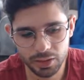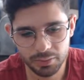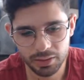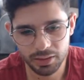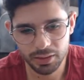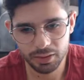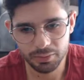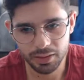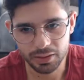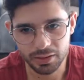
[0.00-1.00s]
emin
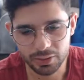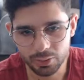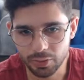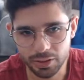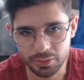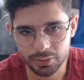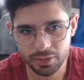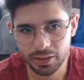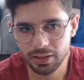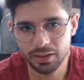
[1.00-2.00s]
değilim yani. Gidiyor yani sürekli.